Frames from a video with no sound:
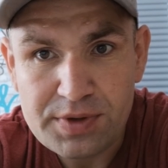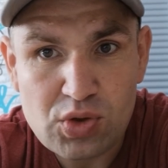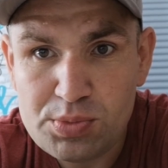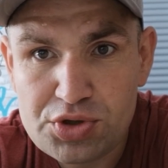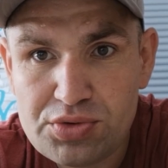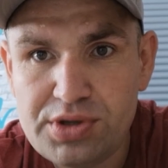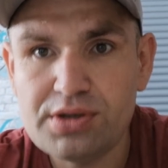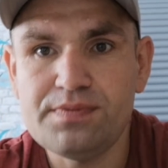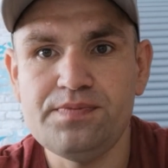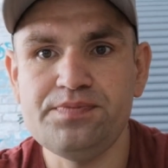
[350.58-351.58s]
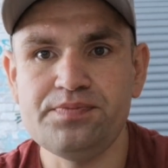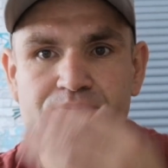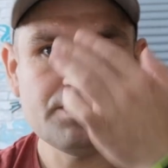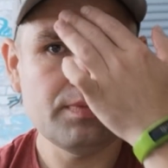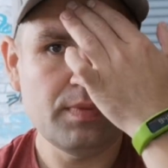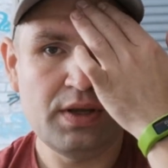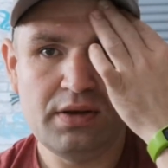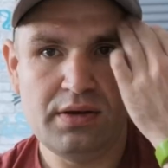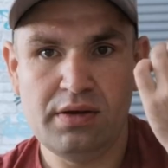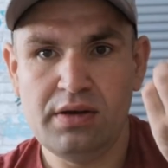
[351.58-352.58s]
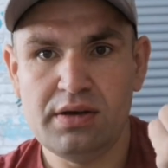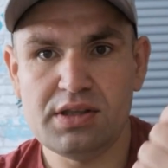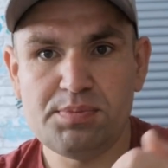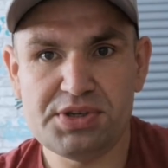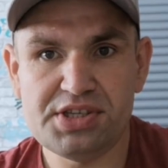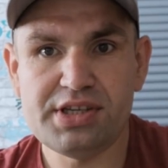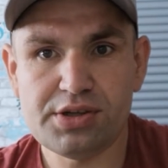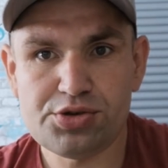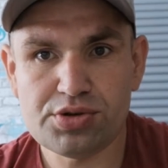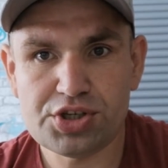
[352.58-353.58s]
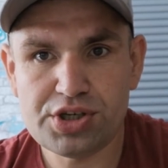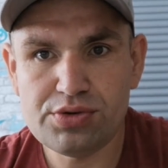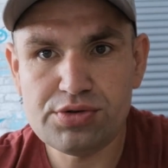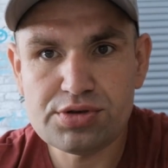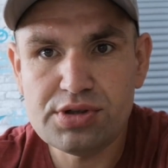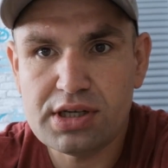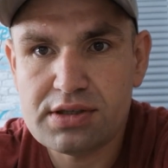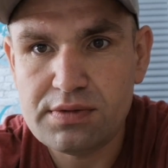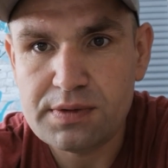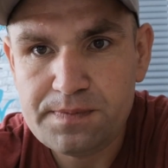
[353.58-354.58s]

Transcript: Я думаю, что нет. Ты посидел еще на шею государства,